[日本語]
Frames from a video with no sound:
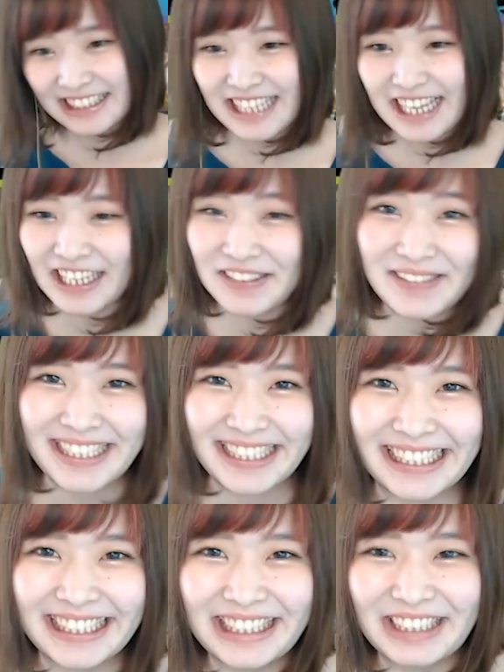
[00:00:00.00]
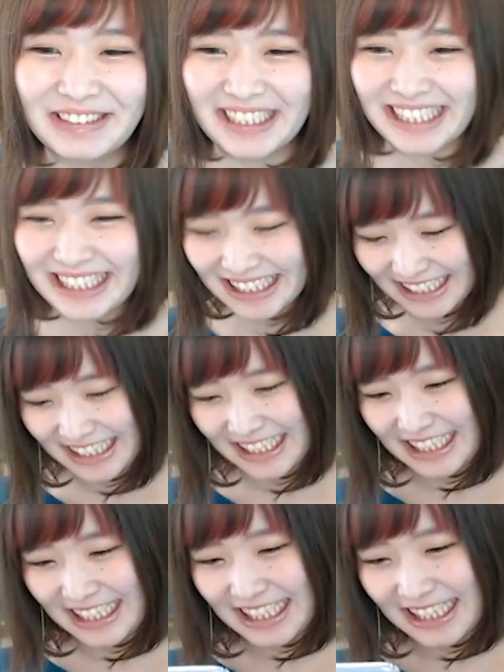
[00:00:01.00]
眺めちゃってました
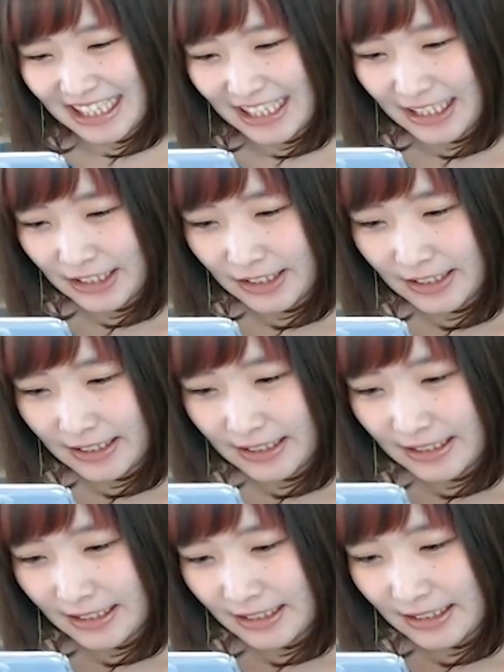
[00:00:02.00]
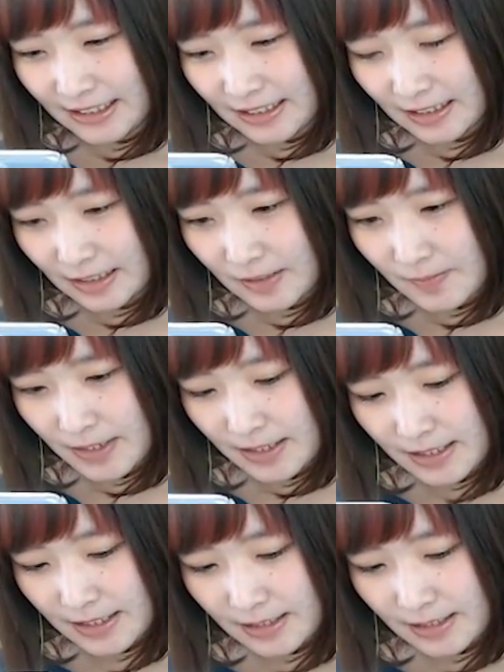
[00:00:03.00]
いただきます